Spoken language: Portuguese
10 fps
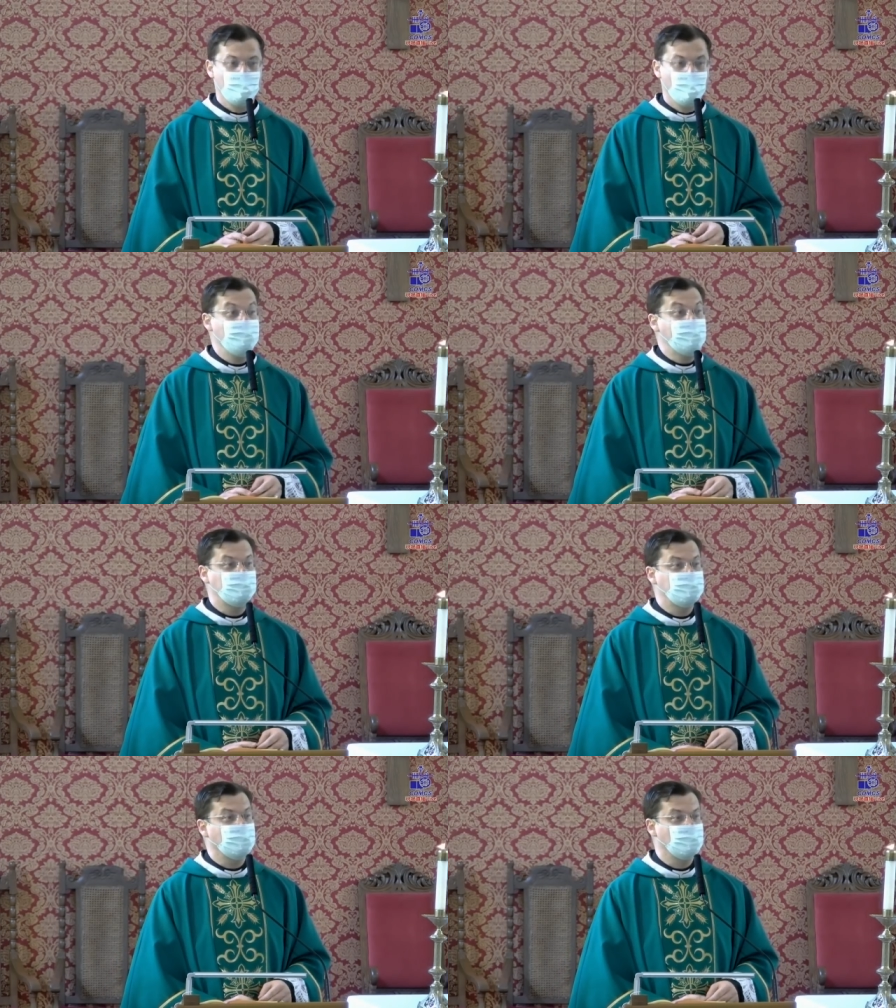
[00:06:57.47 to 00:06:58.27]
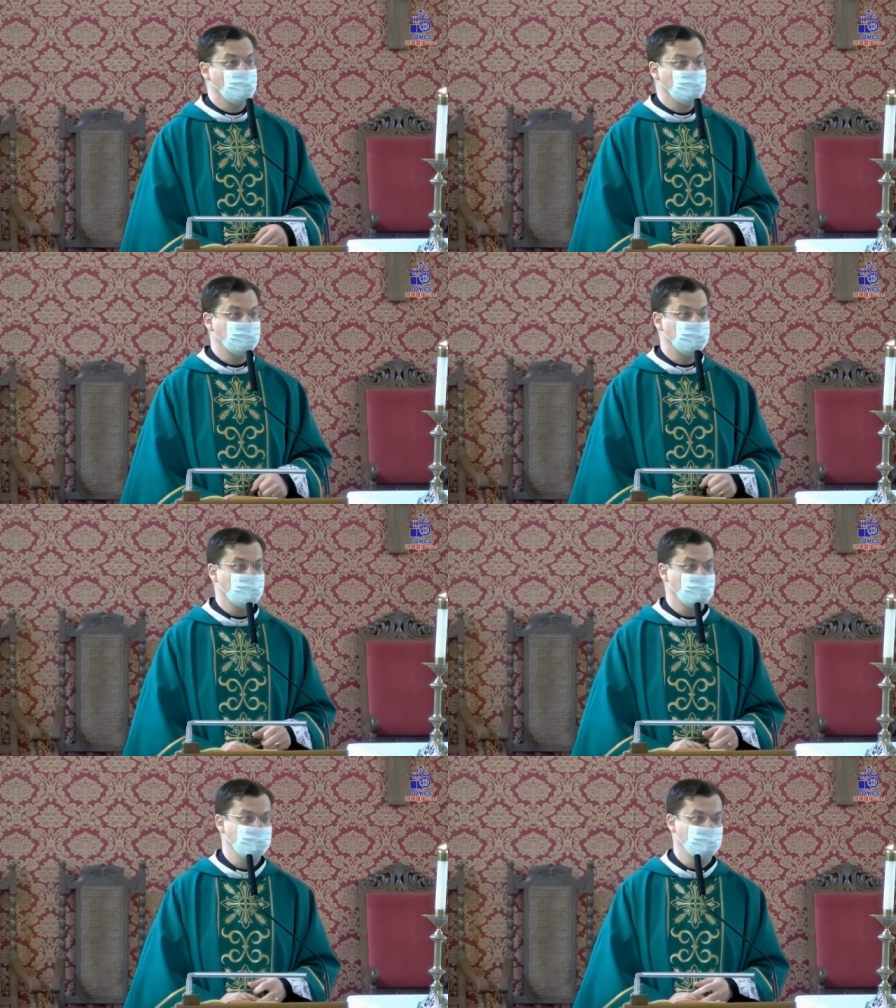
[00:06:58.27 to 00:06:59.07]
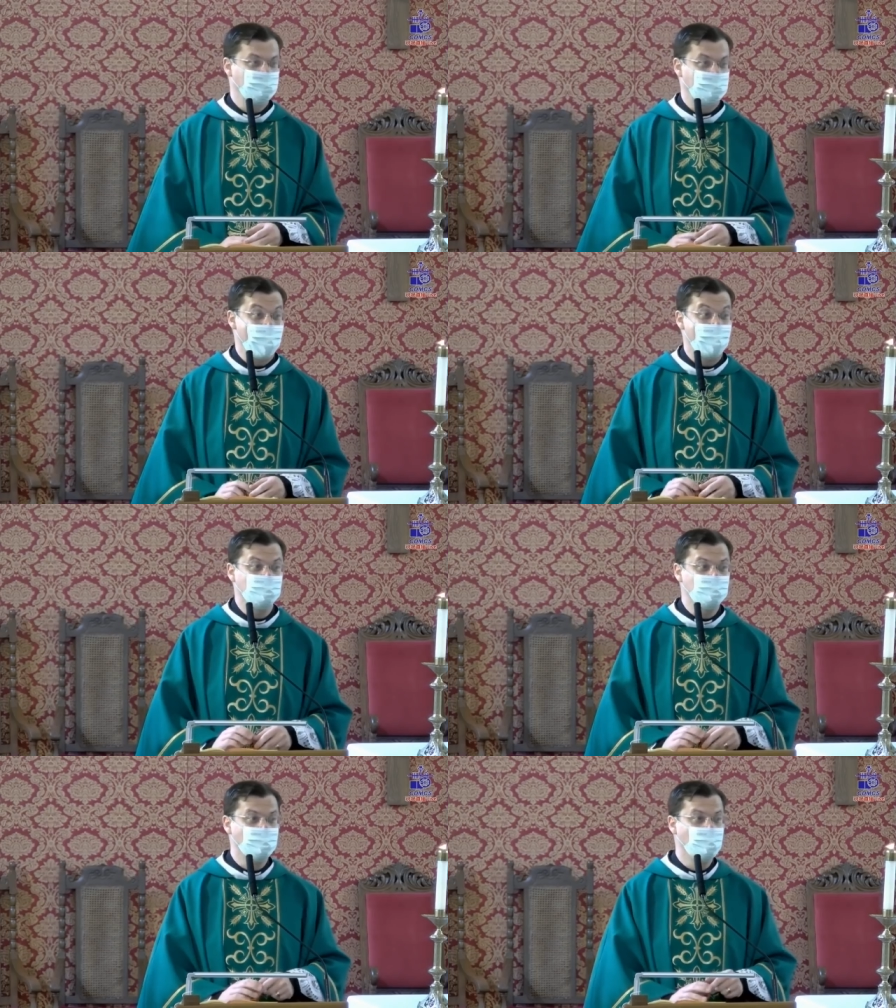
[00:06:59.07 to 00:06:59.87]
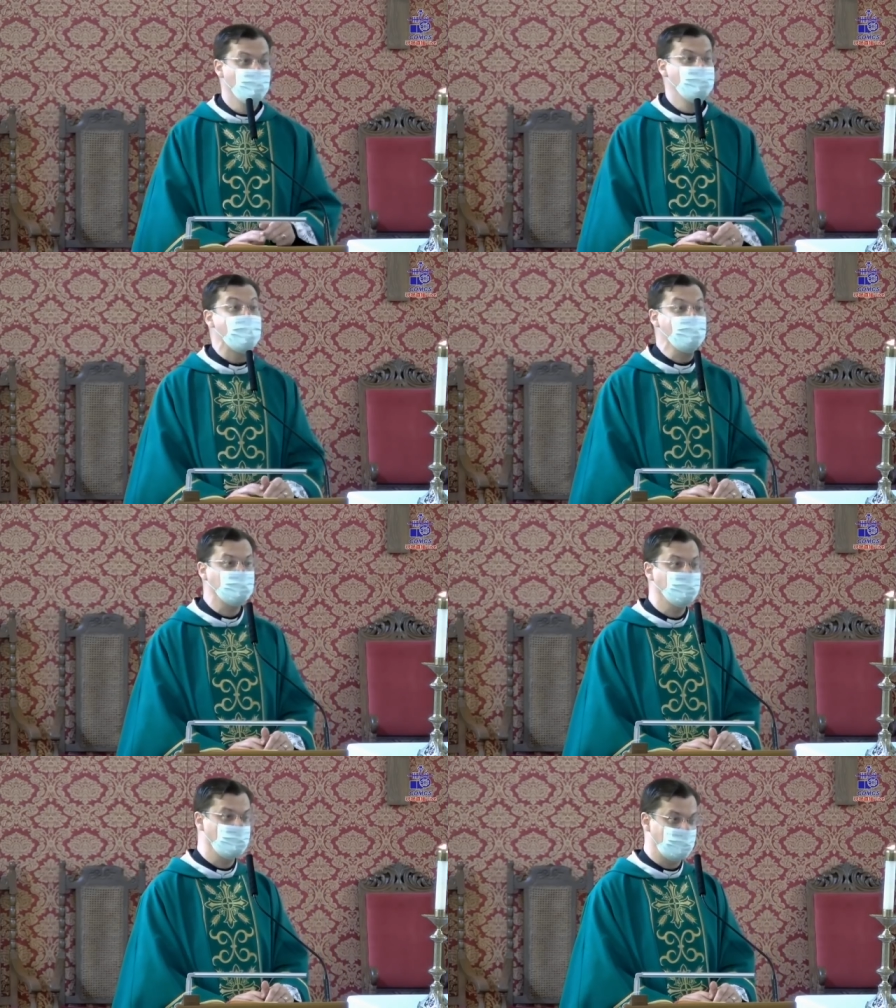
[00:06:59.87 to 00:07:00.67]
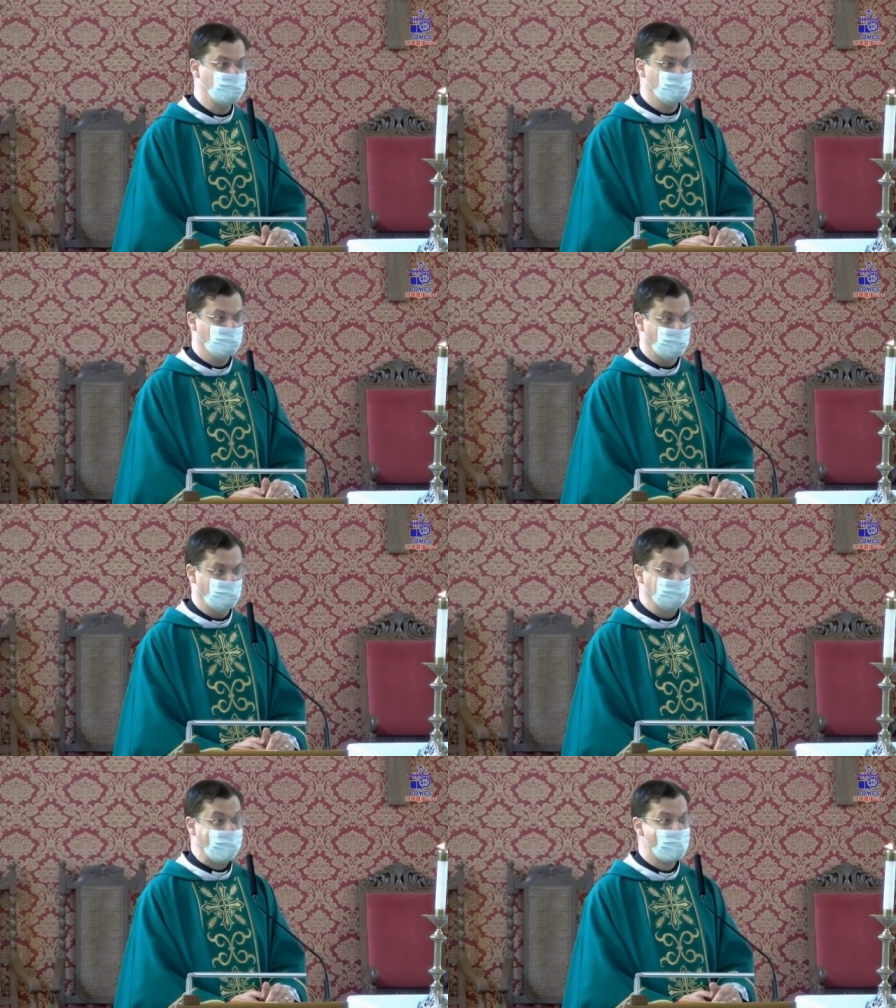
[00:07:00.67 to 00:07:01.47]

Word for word: o mês de agosto é considerado como um mês vocacional.